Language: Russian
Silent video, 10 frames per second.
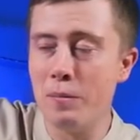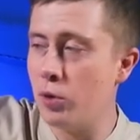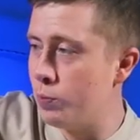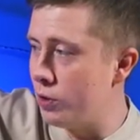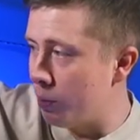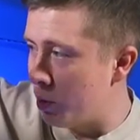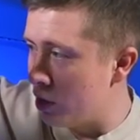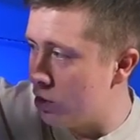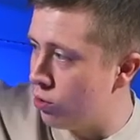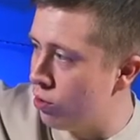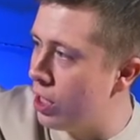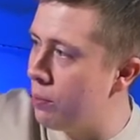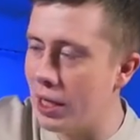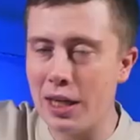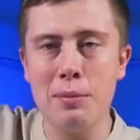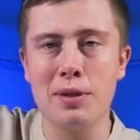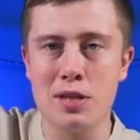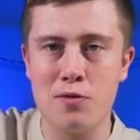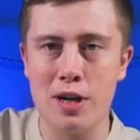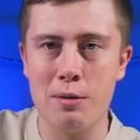может быть, вообще с другими какими-то
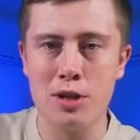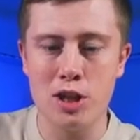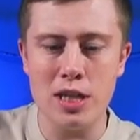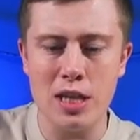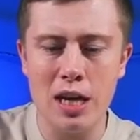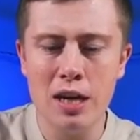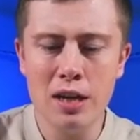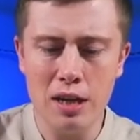сферами жизни,